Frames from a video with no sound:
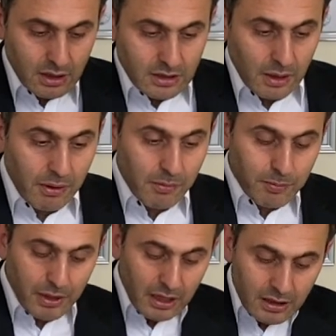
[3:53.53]
Tamam mı?
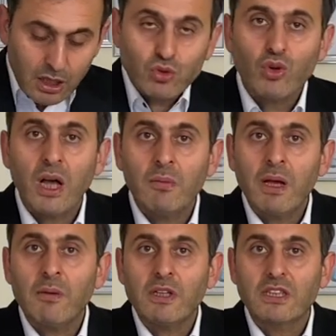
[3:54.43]
Planlar
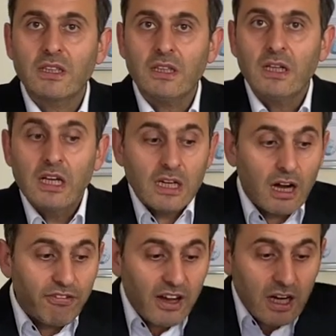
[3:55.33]
çoğalmaya başladı.
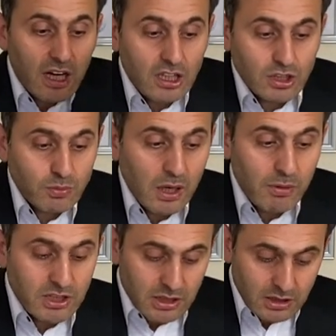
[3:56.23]
Kafan karışmaya
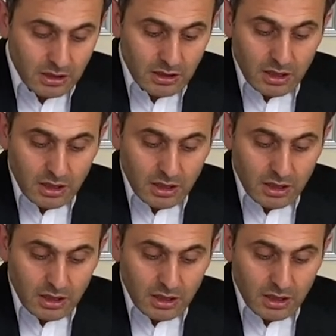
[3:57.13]
başladı.